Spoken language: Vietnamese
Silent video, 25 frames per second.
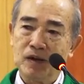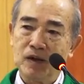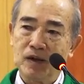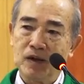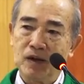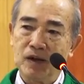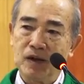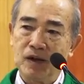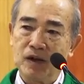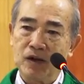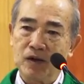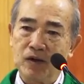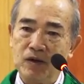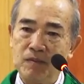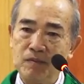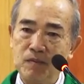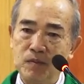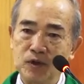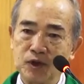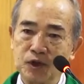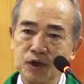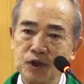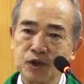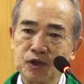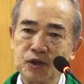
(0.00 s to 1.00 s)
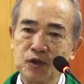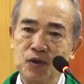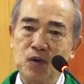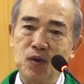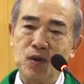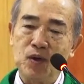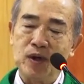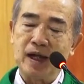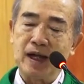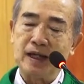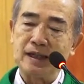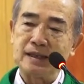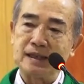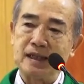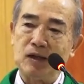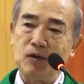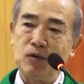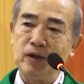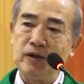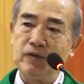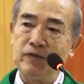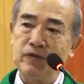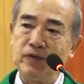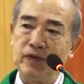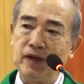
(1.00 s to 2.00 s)
À, có một số các giáo
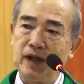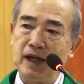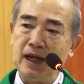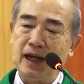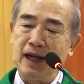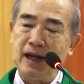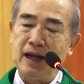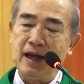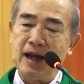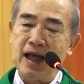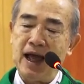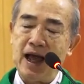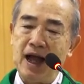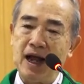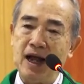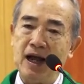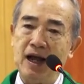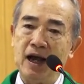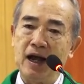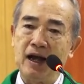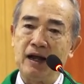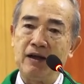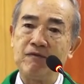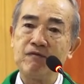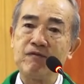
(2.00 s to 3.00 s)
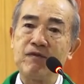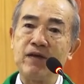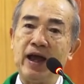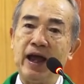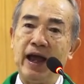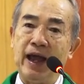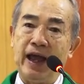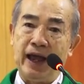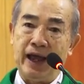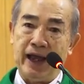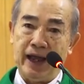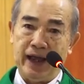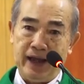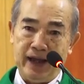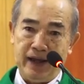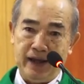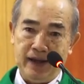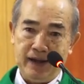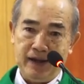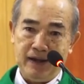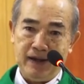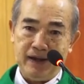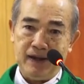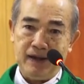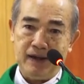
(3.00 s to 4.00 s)
lý viên đã gửi về
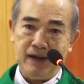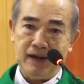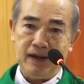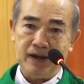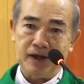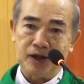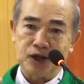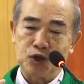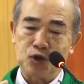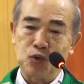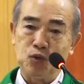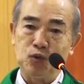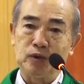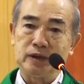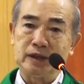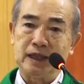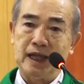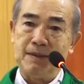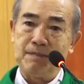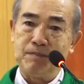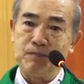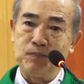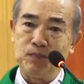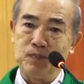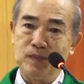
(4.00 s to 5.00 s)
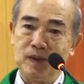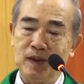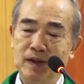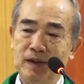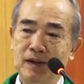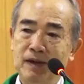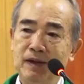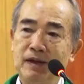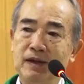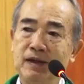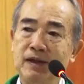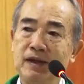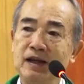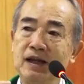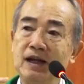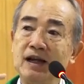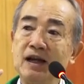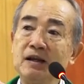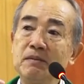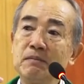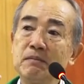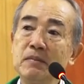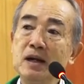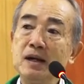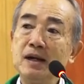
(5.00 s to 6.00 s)
à, trung tâm
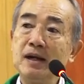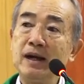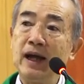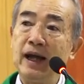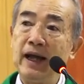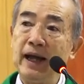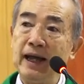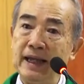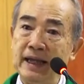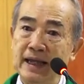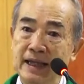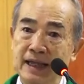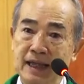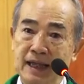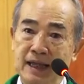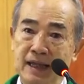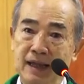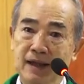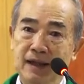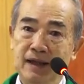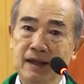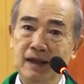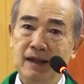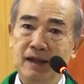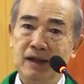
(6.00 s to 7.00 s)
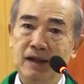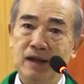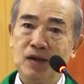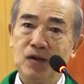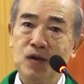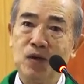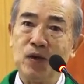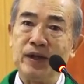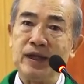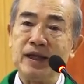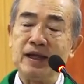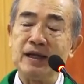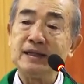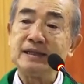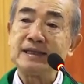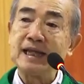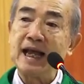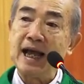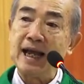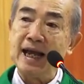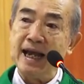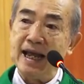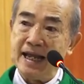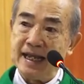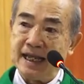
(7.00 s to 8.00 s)
những bức hình của những
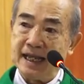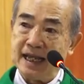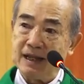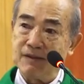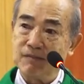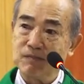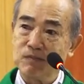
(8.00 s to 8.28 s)
gia đình